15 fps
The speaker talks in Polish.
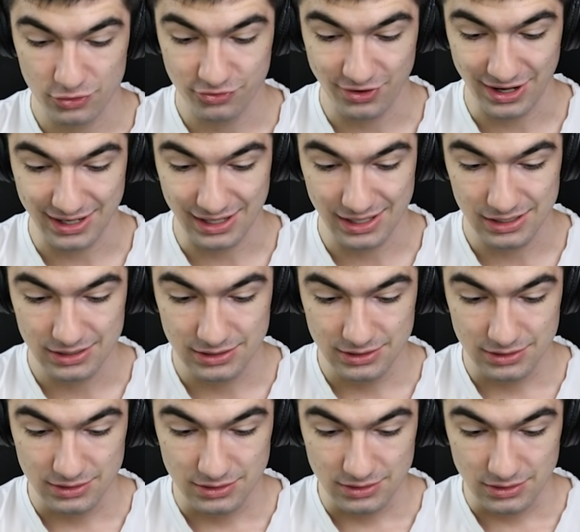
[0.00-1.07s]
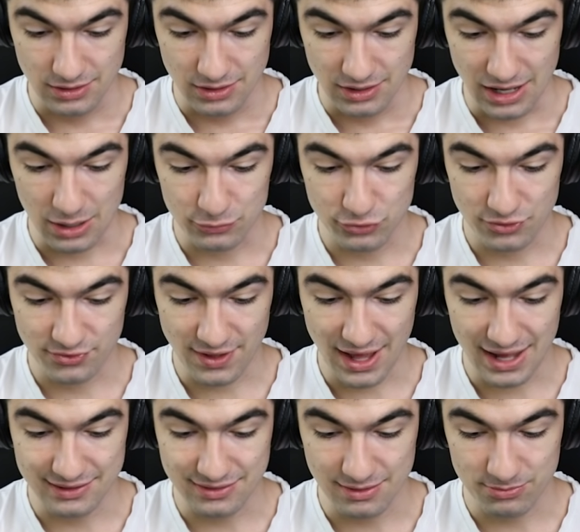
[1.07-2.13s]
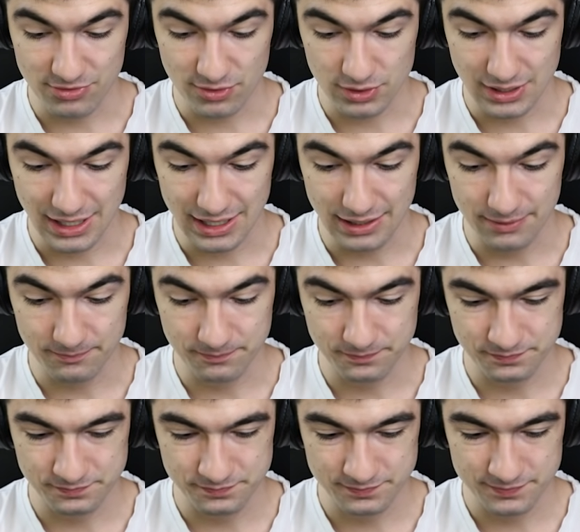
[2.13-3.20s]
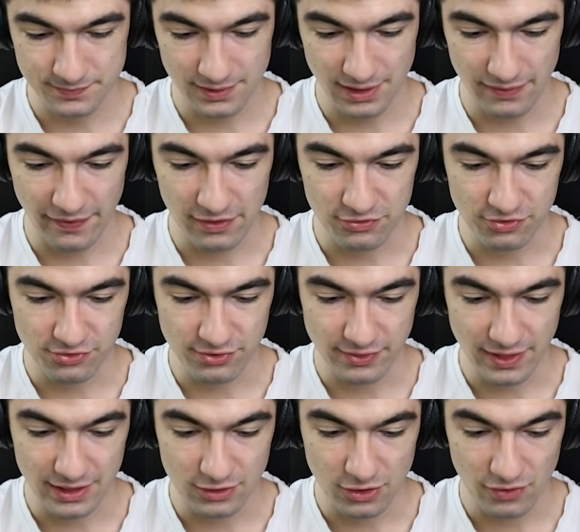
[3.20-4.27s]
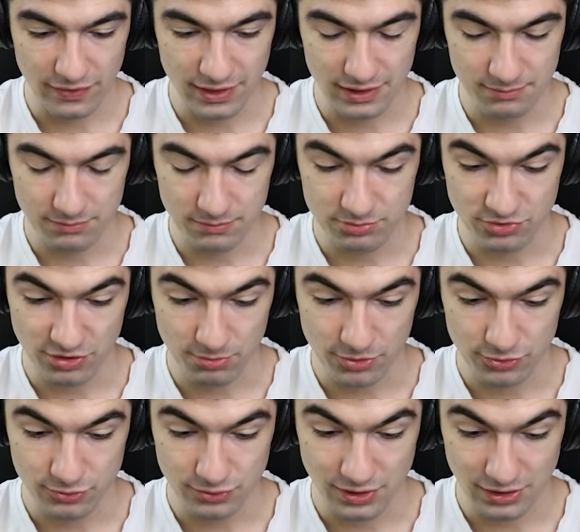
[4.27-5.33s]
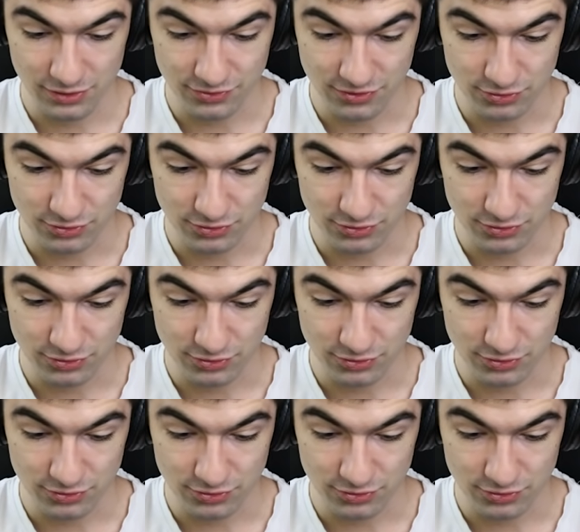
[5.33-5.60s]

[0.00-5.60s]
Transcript: kociaka. How to use items, ok. Mm, naciśnij na ikonę przedmiotu, którego